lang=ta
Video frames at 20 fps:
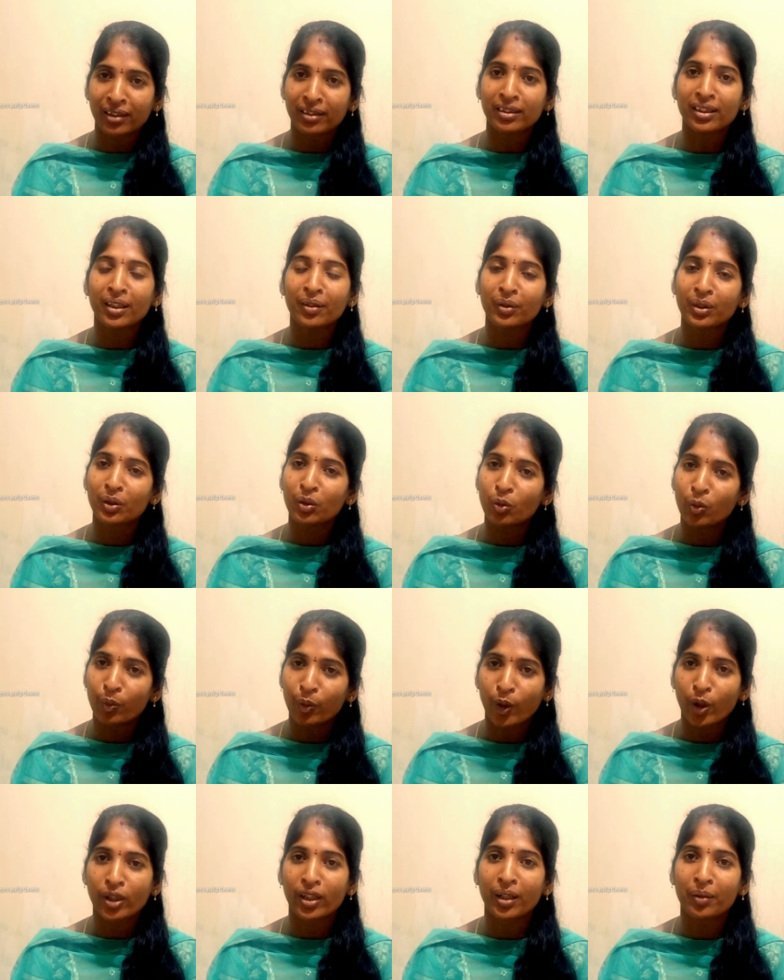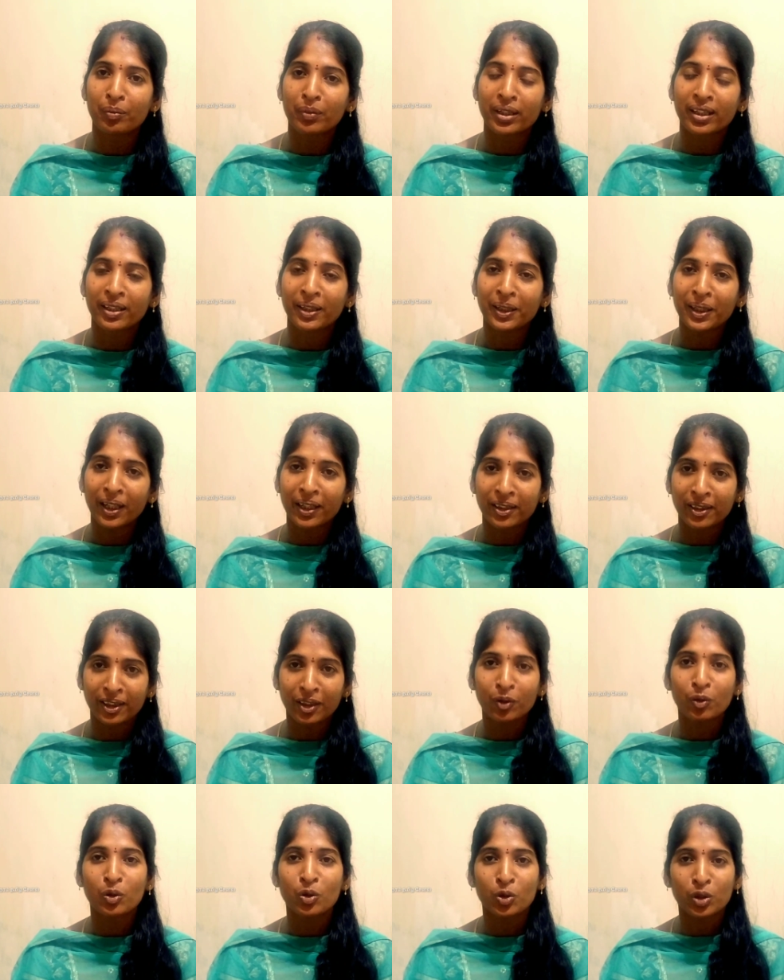அதுதான் வந்து உப்போட தன்மையே
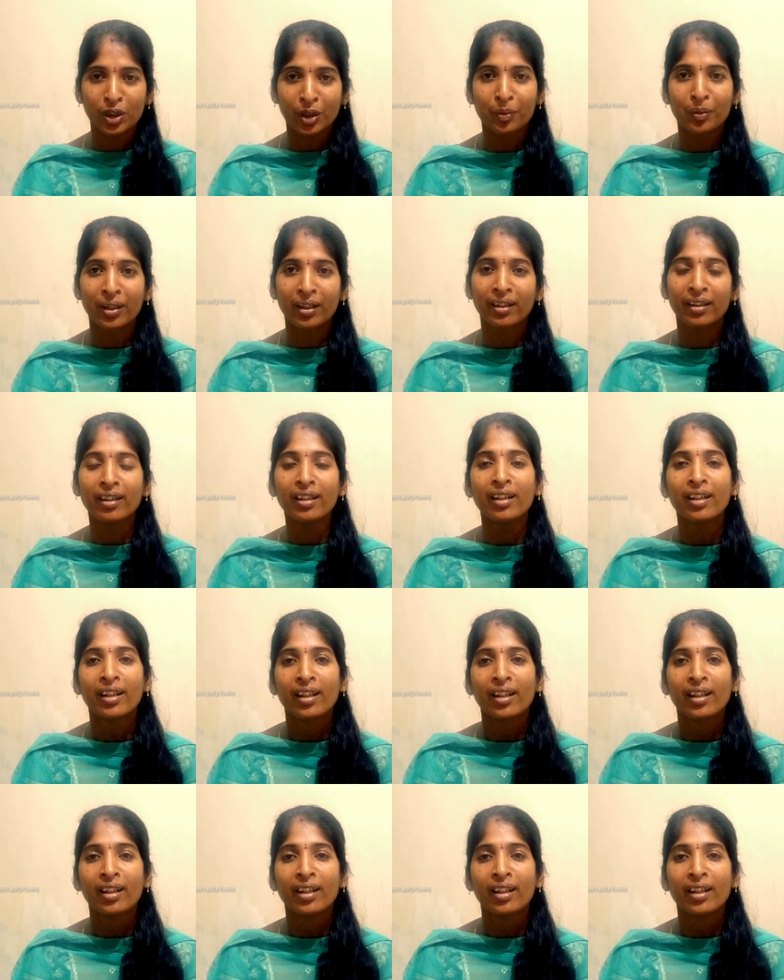அதுதான் சுத்தமான